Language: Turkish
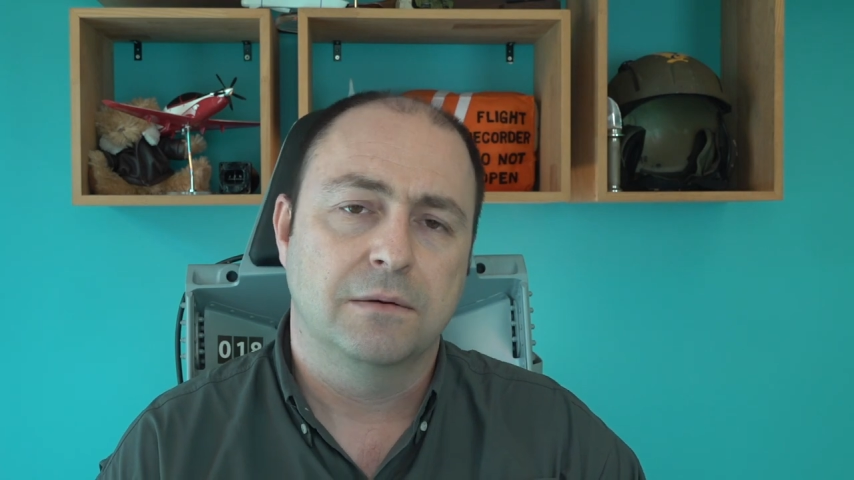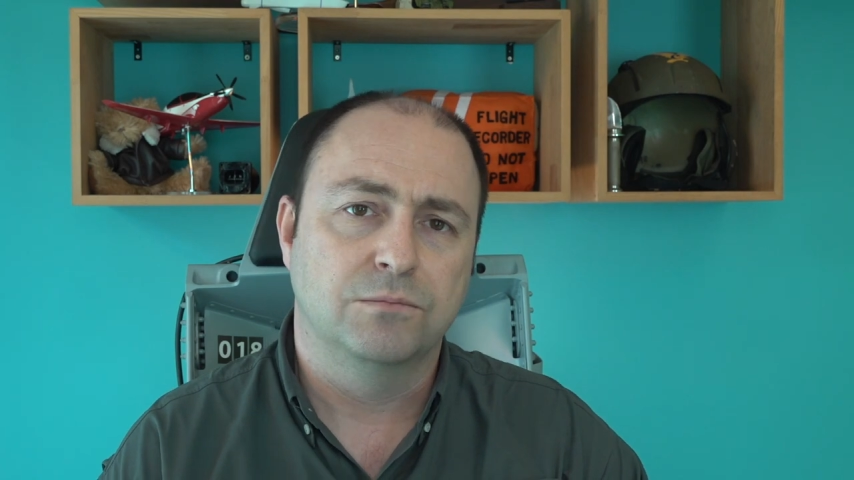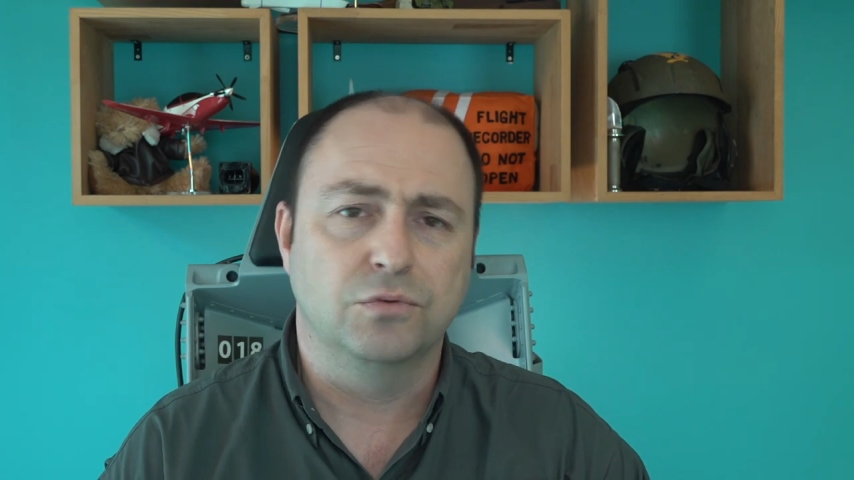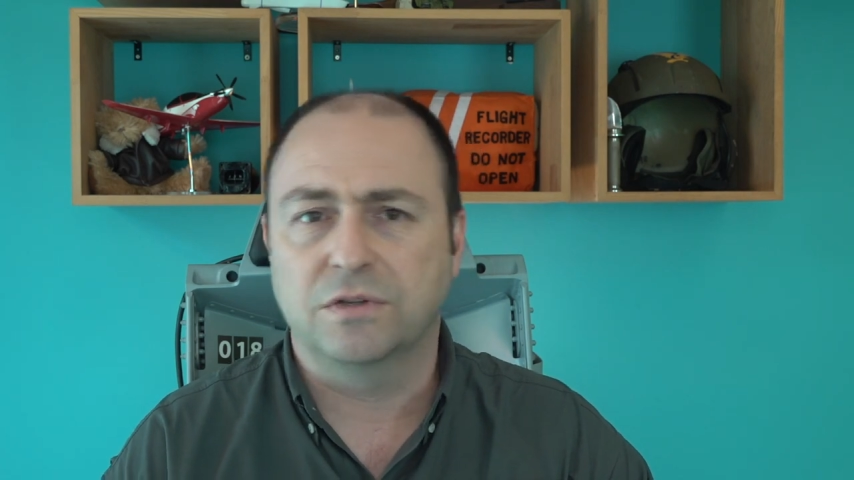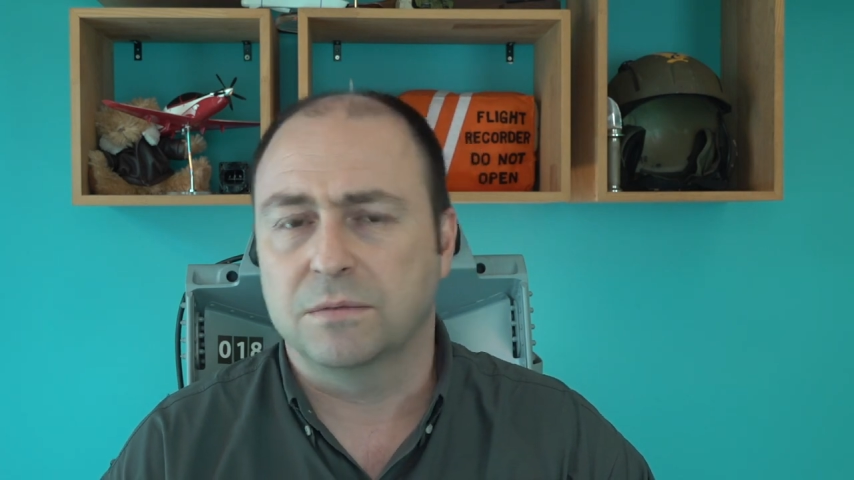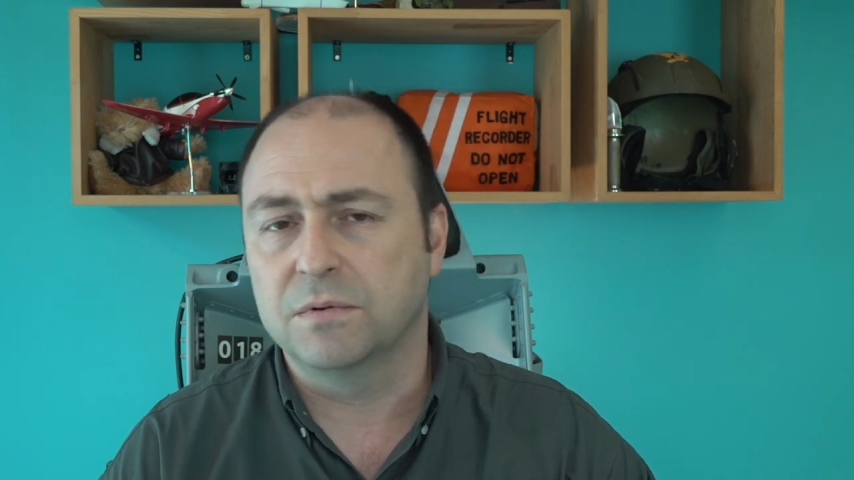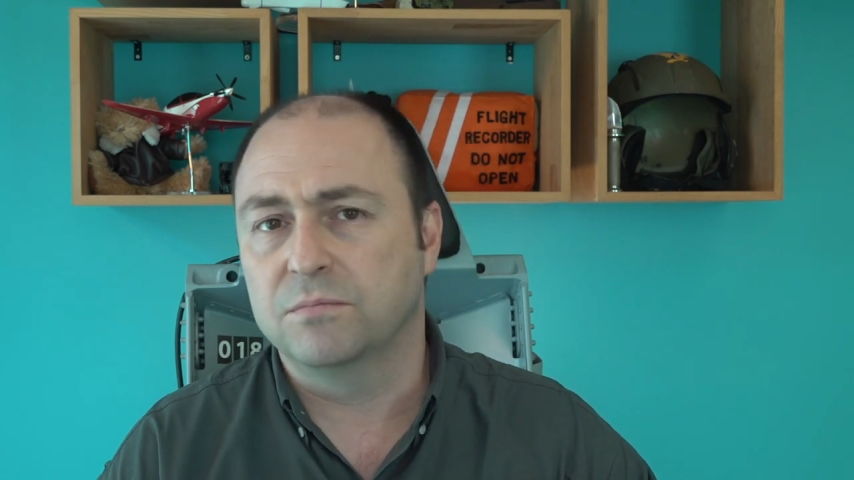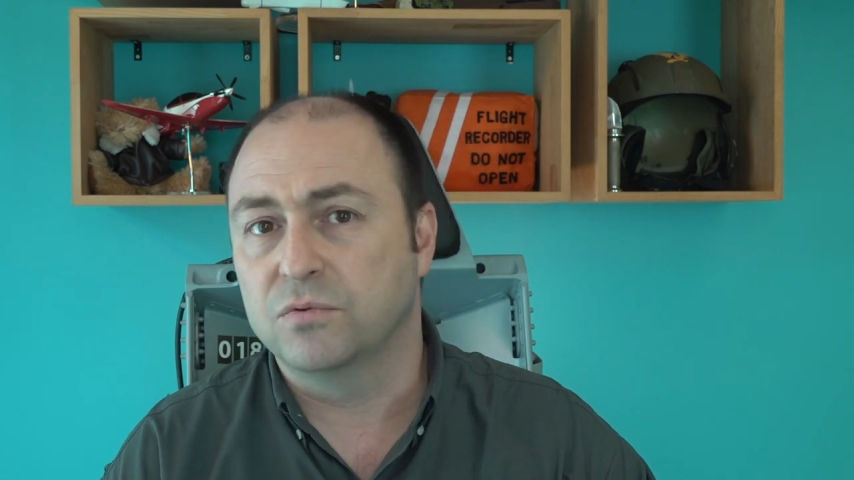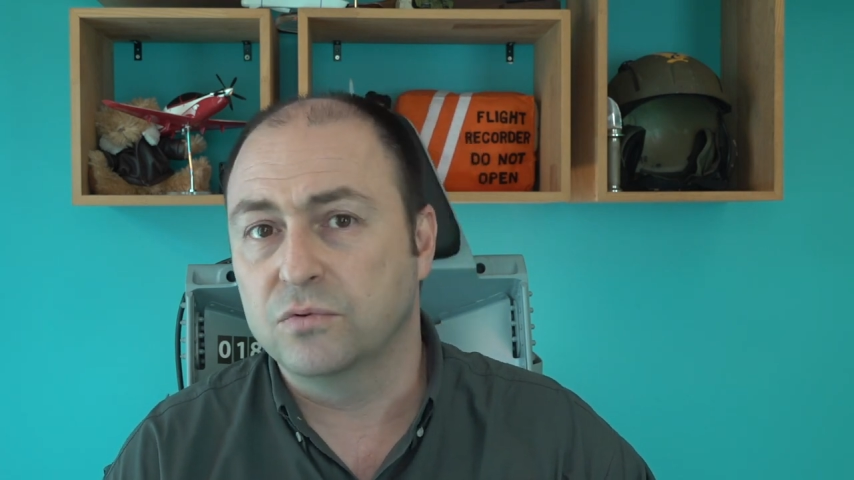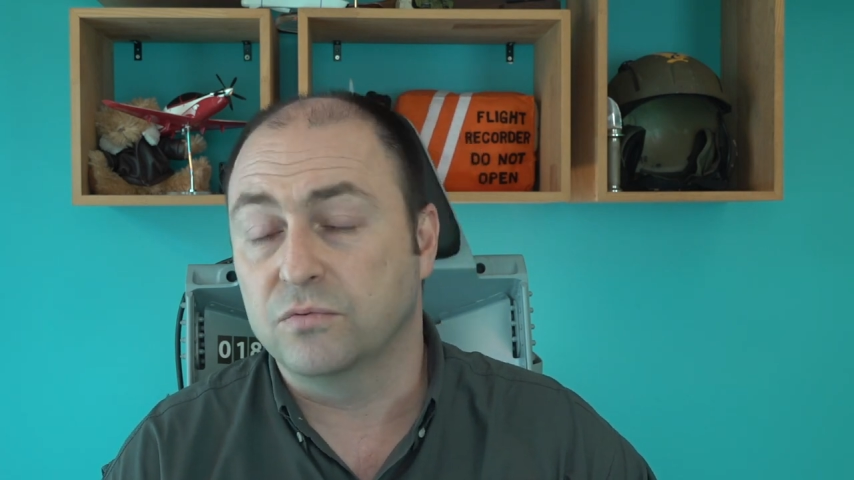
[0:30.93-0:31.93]
Bu
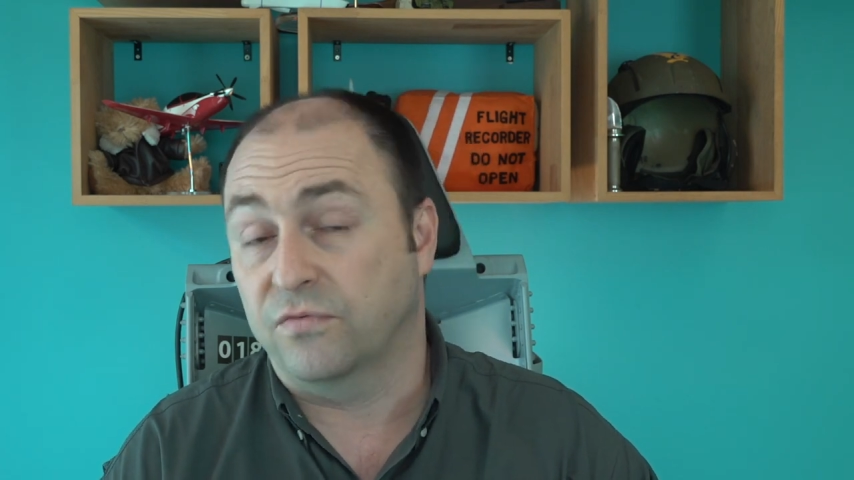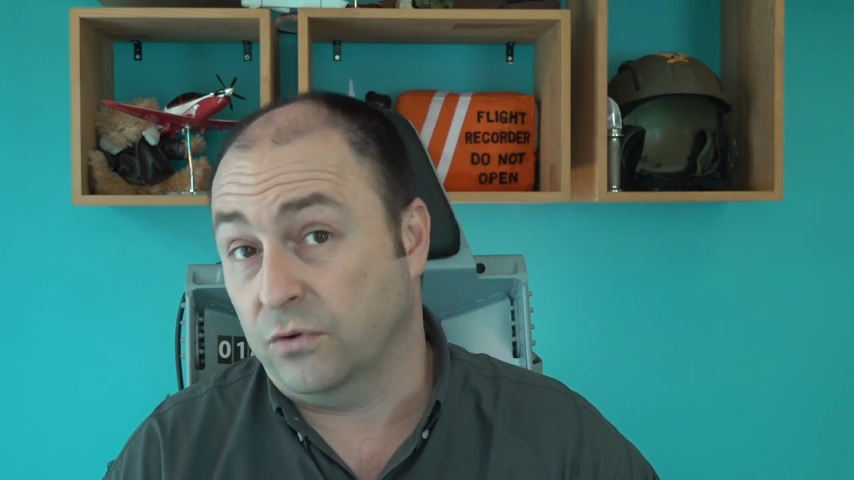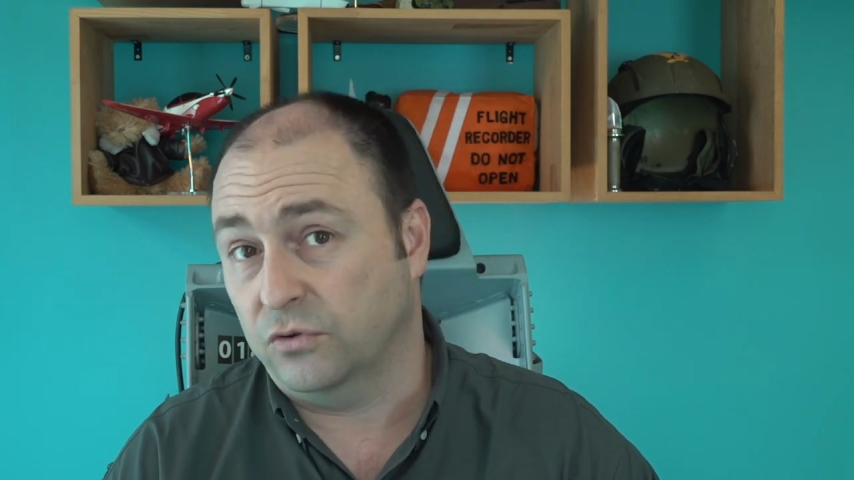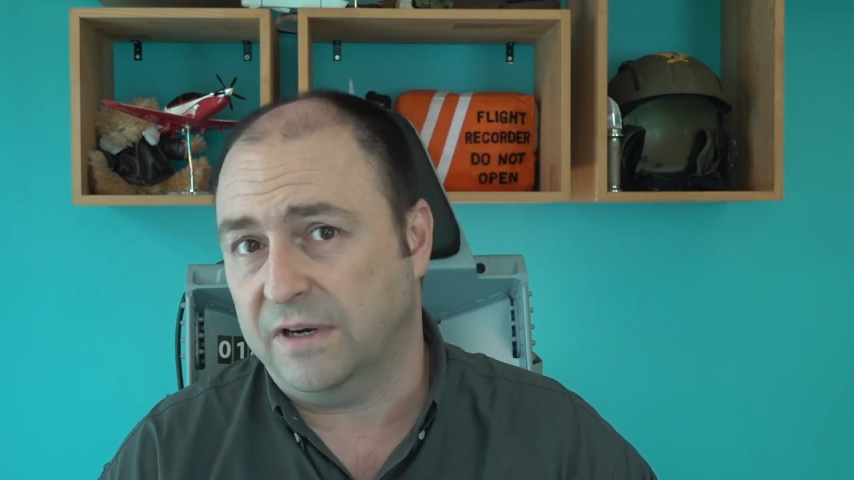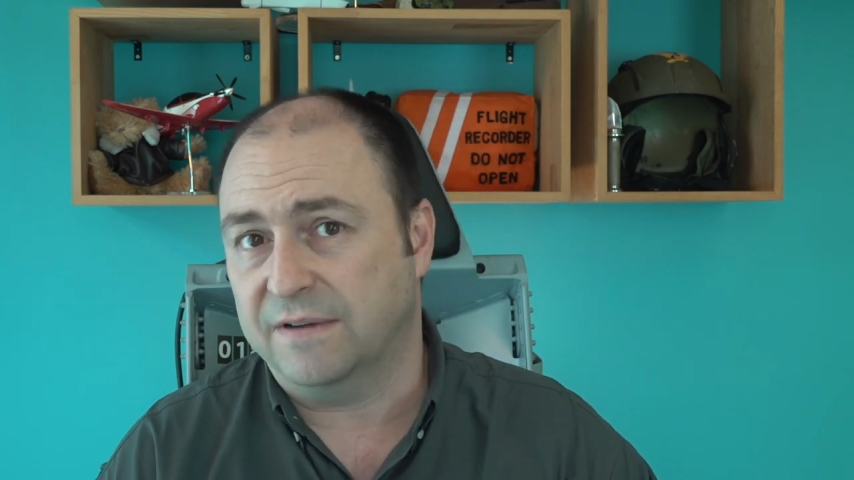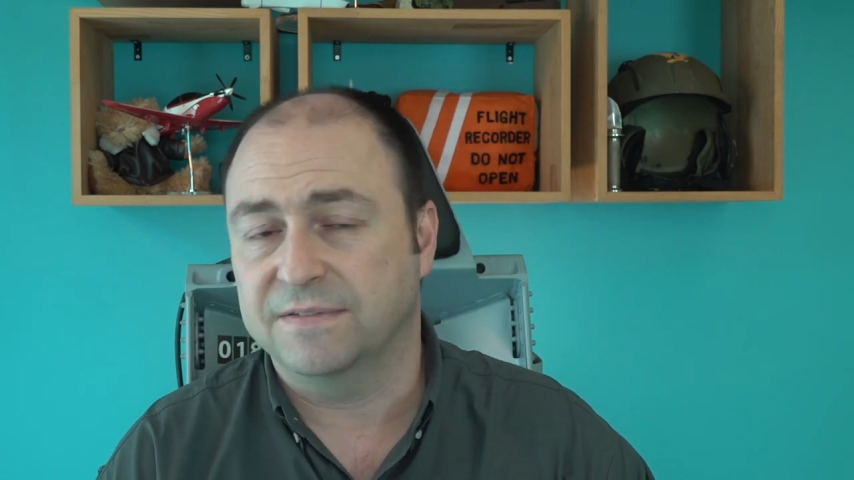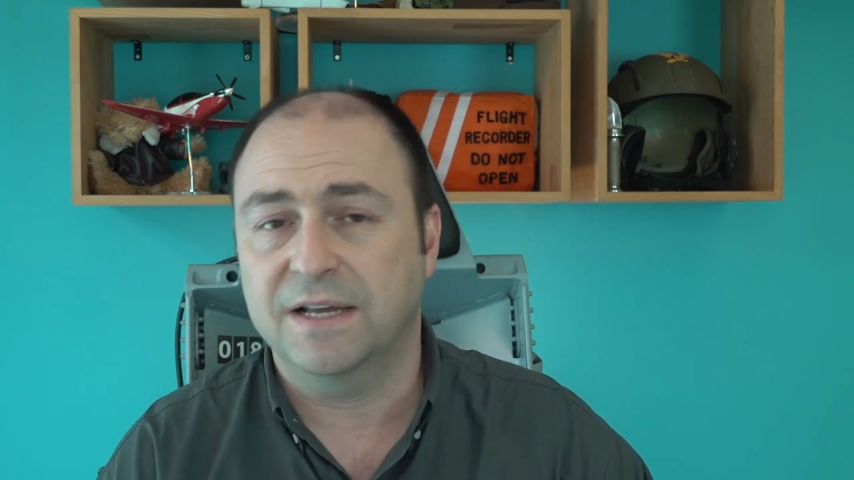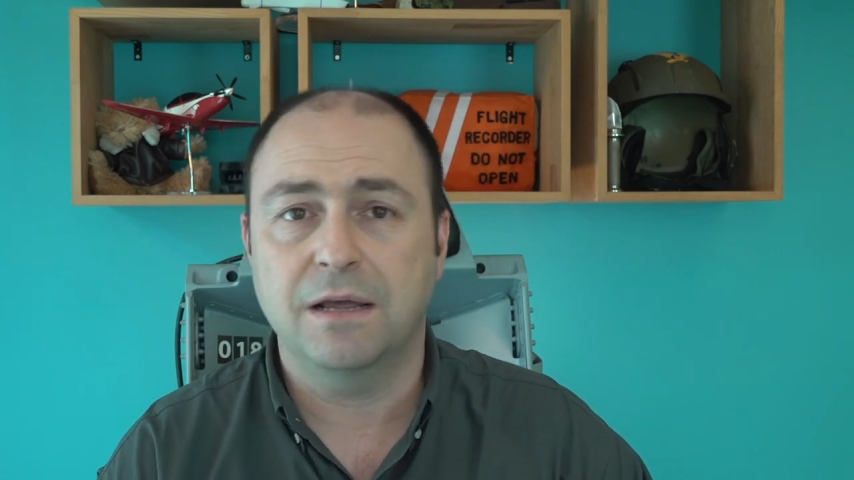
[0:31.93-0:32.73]
tabi bu fotoğraflar